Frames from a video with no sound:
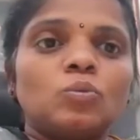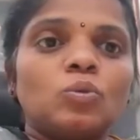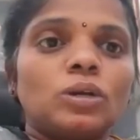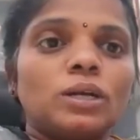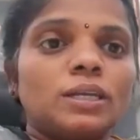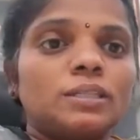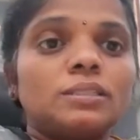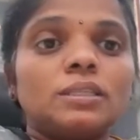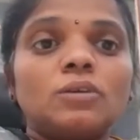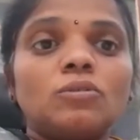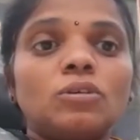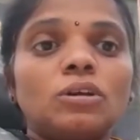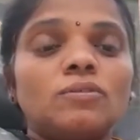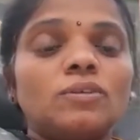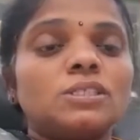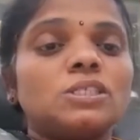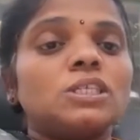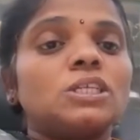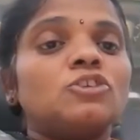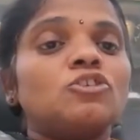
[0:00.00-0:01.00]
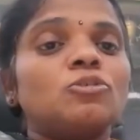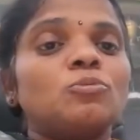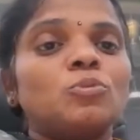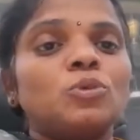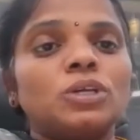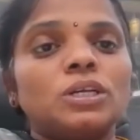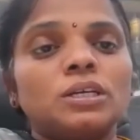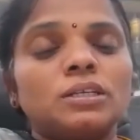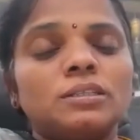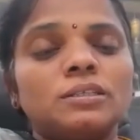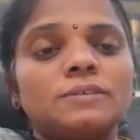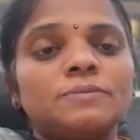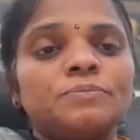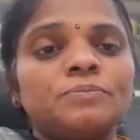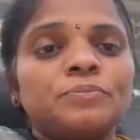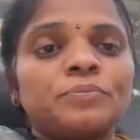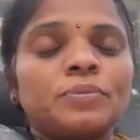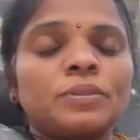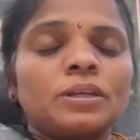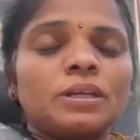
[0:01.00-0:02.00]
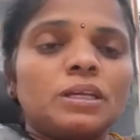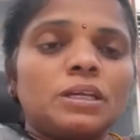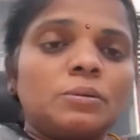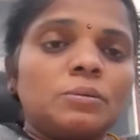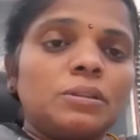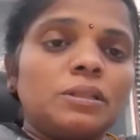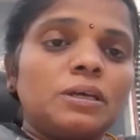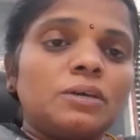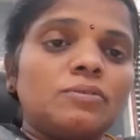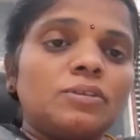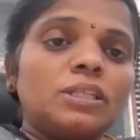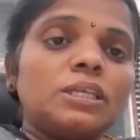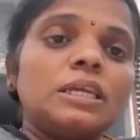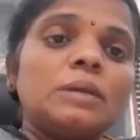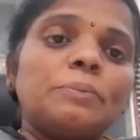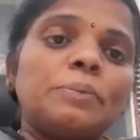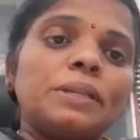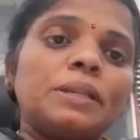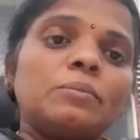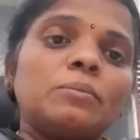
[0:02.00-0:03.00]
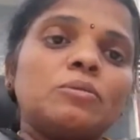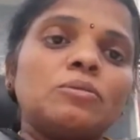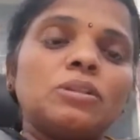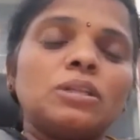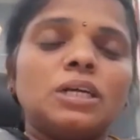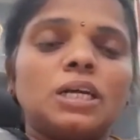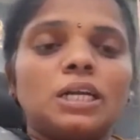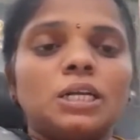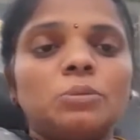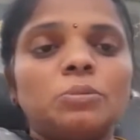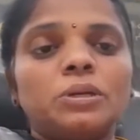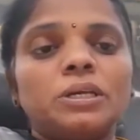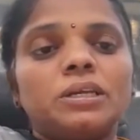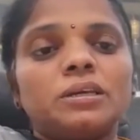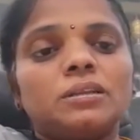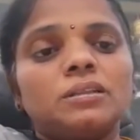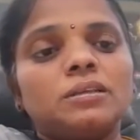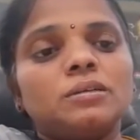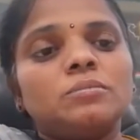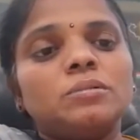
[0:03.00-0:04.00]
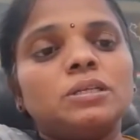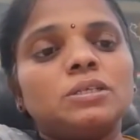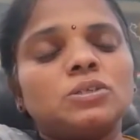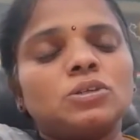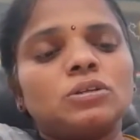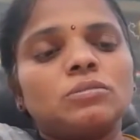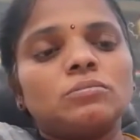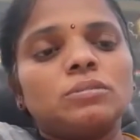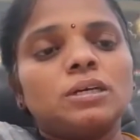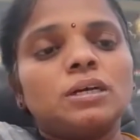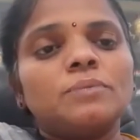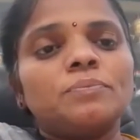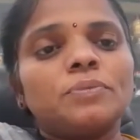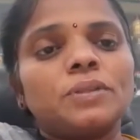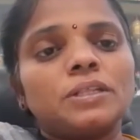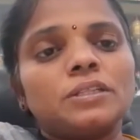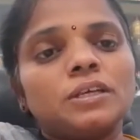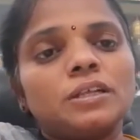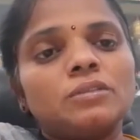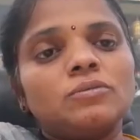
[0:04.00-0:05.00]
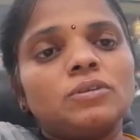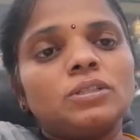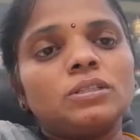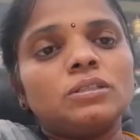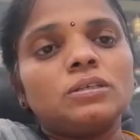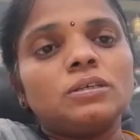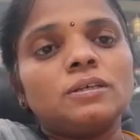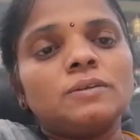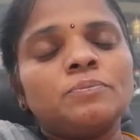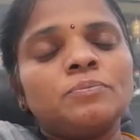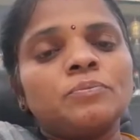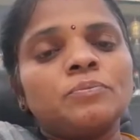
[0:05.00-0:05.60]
ஒரு இடத்துல அவங்கள வச்சிருக்கவே முடியாது இதை வந்து எப்படி நம்ம வந்து கண்டுபிடிக்கிறது அப்படின்னு சொன்னோம்னா அதாவது வந்து